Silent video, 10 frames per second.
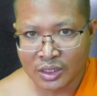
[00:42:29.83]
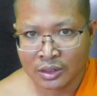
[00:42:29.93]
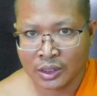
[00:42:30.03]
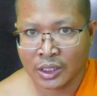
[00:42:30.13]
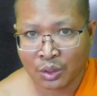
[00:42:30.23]

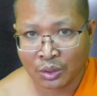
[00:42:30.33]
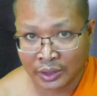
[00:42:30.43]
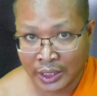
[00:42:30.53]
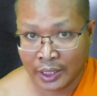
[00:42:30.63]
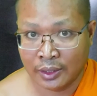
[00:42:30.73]
nỉ rốt
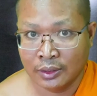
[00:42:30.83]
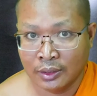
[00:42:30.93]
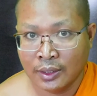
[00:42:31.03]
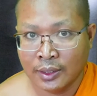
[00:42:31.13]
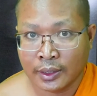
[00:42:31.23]
thiện
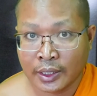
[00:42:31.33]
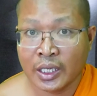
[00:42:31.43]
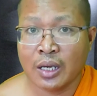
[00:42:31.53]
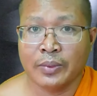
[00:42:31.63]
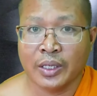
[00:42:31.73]

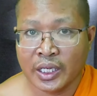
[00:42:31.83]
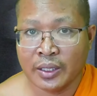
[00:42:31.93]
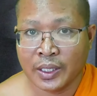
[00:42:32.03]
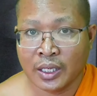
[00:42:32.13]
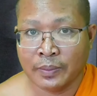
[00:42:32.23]
kia mà đi
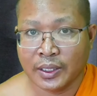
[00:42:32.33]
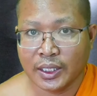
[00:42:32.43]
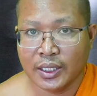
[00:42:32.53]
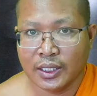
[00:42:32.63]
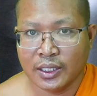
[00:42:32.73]
bật đệm bật
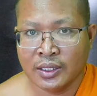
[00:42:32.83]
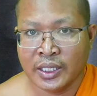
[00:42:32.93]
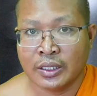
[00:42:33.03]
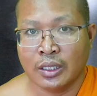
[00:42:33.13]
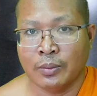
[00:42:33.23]
tia nó nít
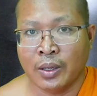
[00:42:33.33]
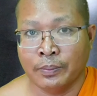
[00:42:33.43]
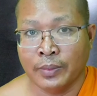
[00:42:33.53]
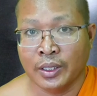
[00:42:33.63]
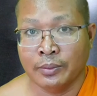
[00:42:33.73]
chia bọc
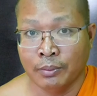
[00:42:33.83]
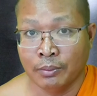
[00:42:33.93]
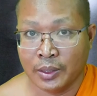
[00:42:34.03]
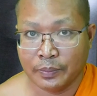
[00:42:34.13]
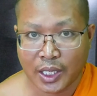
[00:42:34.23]
bật
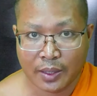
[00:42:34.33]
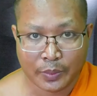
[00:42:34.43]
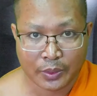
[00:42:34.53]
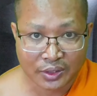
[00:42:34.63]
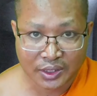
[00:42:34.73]
mình prai
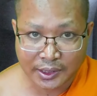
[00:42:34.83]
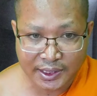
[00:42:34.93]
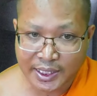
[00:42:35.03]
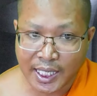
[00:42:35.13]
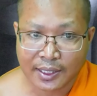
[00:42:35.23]
pro tờ
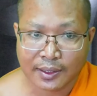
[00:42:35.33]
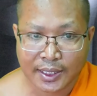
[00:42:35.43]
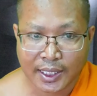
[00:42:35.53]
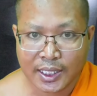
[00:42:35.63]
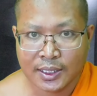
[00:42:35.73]
chỉ giang là
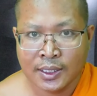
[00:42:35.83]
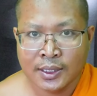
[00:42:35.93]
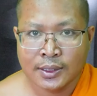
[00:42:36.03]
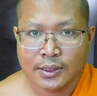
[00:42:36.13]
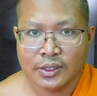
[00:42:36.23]
tấy
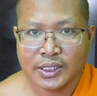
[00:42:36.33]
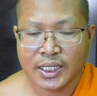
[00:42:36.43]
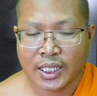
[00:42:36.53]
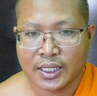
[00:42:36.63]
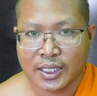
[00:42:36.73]
đôi chân
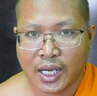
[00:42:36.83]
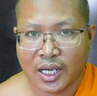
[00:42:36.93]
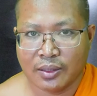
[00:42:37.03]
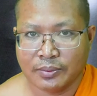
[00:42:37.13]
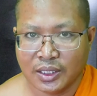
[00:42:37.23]
này chạy
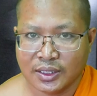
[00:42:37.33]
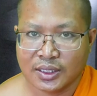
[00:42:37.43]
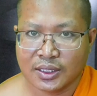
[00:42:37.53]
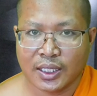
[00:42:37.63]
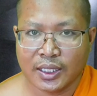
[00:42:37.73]
đà mà nâng
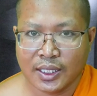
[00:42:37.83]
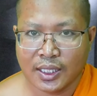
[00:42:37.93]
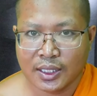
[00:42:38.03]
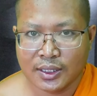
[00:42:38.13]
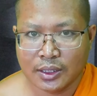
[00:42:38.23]
sự đây nâng
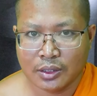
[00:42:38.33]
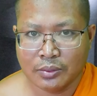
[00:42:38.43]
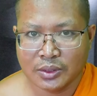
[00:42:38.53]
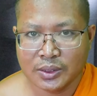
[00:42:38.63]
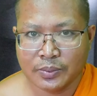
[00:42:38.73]
như nhóm
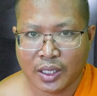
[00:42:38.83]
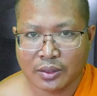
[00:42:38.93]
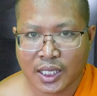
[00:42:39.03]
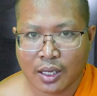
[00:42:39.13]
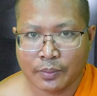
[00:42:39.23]
cứ bóng
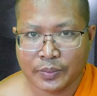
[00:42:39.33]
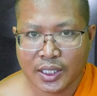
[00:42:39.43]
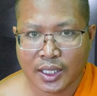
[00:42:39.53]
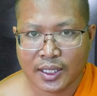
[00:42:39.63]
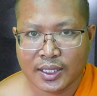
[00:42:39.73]
trăm bí
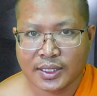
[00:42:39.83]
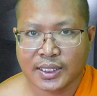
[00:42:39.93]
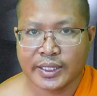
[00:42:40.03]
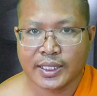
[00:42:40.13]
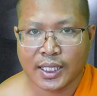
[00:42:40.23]
à rây
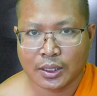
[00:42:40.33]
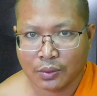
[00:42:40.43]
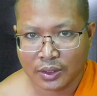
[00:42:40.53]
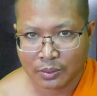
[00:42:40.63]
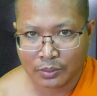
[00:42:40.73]
sai chạ
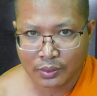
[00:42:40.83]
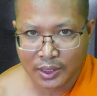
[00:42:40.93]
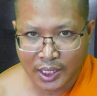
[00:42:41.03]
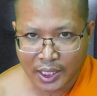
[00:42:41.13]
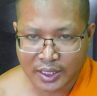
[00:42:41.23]
thua tầng buôn
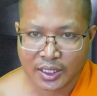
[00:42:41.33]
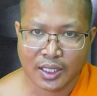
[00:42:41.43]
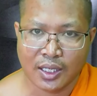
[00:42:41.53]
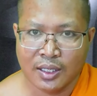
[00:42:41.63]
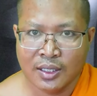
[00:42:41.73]
nâng án chía
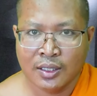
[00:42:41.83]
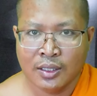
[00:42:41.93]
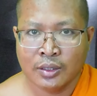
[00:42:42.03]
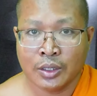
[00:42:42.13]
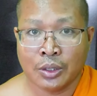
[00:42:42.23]

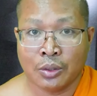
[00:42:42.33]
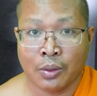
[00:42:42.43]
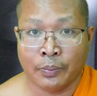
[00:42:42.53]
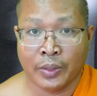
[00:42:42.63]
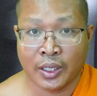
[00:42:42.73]
dù thua
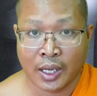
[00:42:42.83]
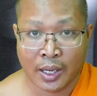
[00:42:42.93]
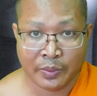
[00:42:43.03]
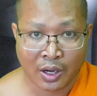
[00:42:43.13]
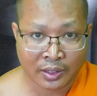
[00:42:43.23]
bật hai
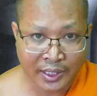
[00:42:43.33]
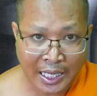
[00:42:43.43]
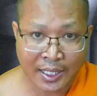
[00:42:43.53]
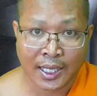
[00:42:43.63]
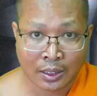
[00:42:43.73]
bóng tra
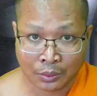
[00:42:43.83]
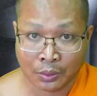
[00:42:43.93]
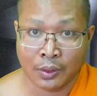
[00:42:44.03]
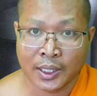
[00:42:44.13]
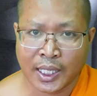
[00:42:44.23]
đăng nó
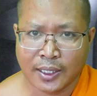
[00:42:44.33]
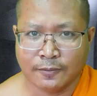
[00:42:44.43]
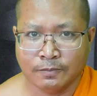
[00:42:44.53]
thua nâng